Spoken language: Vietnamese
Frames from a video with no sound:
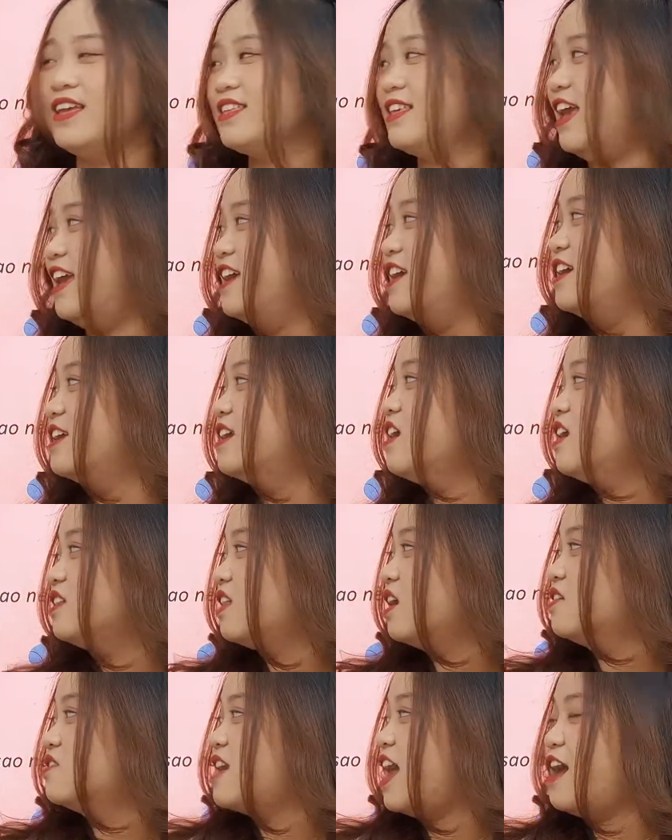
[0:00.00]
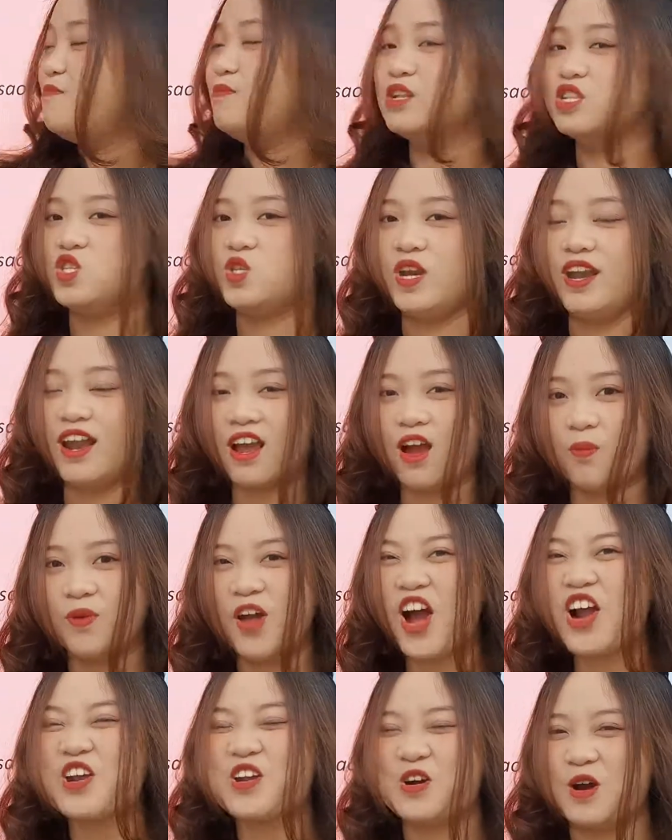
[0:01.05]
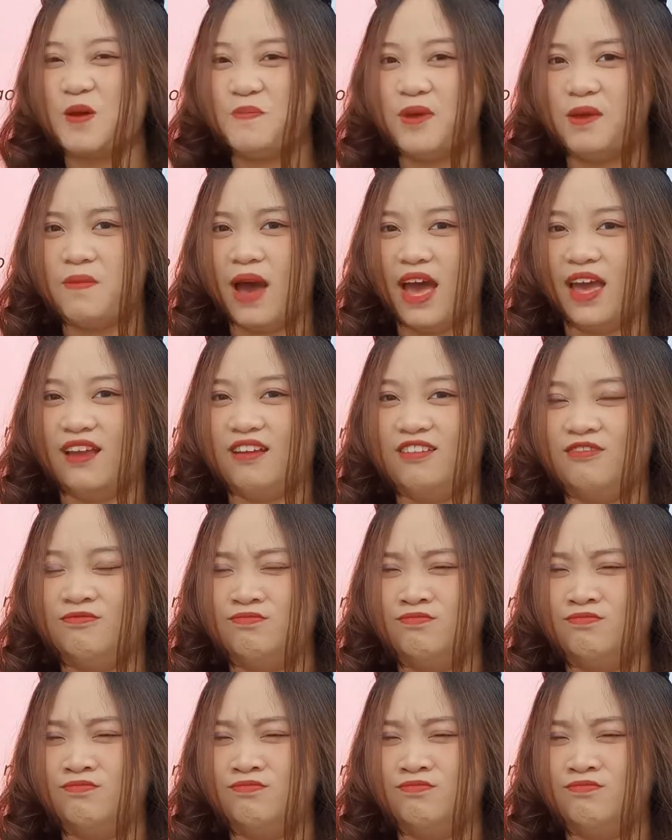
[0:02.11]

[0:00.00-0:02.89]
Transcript: Vậy thì từ đây mình suy ra công thức được không mấy bạn?